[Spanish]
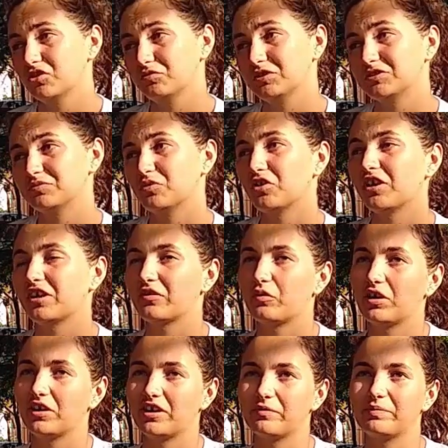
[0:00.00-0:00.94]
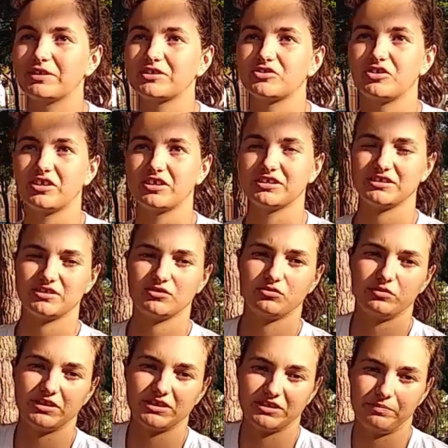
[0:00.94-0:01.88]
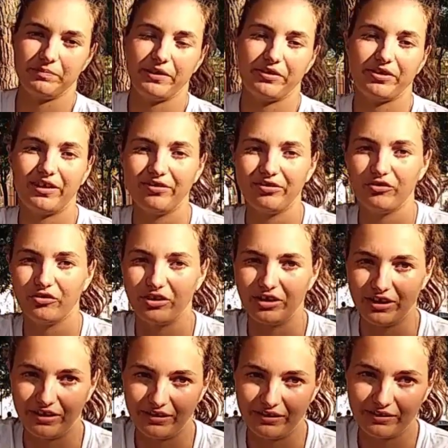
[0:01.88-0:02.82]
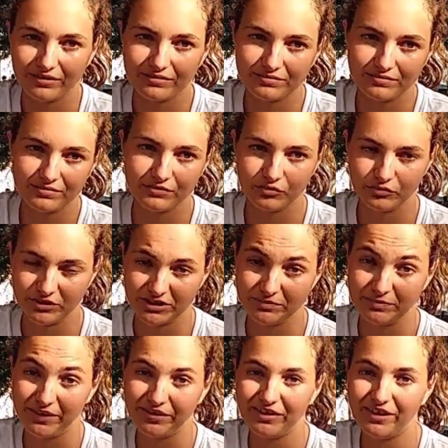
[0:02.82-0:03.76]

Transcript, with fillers: Lo mismo a cualquier persona que estuviese empezando, que tuviese